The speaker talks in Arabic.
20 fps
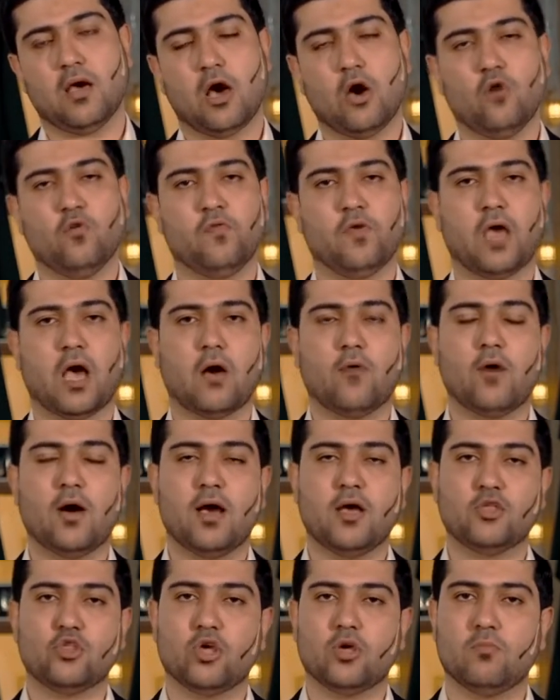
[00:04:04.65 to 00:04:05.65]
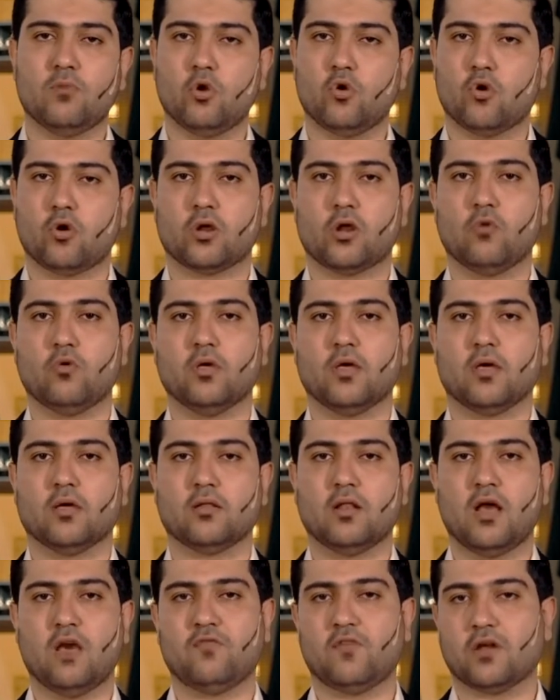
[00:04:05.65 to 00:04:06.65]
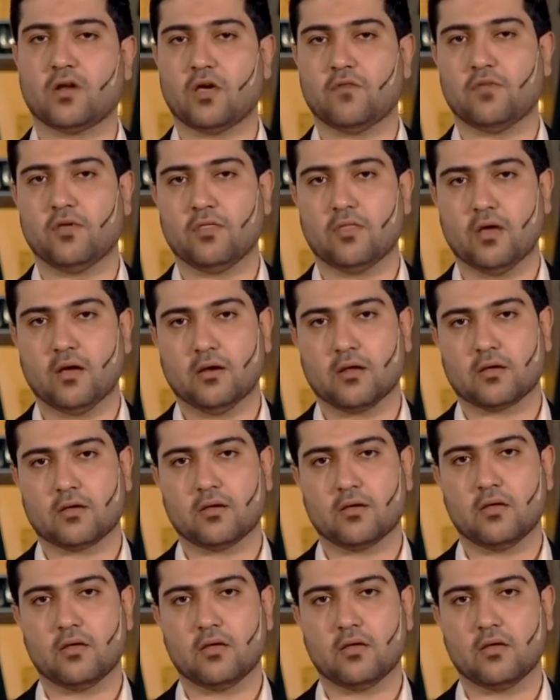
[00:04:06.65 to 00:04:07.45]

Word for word: أو في حوائجهم الأخروية لا فرق في ذلك